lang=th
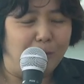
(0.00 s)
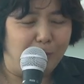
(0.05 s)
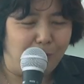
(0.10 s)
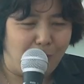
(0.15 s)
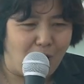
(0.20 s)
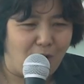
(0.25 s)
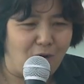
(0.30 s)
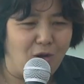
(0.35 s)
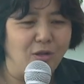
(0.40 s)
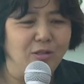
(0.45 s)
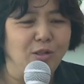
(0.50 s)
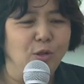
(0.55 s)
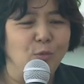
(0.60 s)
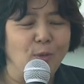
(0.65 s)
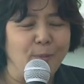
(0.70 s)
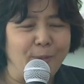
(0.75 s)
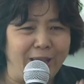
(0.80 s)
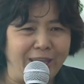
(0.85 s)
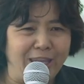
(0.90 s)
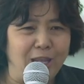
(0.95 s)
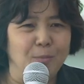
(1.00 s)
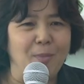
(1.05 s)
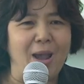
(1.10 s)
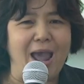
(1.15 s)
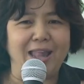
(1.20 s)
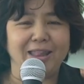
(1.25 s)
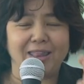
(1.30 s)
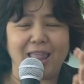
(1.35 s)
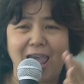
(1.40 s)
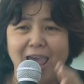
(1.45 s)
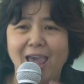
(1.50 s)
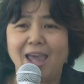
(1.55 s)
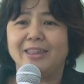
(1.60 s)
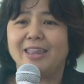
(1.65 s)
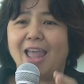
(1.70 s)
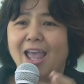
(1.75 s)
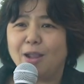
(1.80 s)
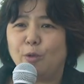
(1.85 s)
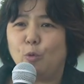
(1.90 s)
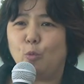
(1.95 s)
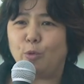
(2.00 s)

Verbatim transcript: หมอหรือพยาบาลถ้านั่ง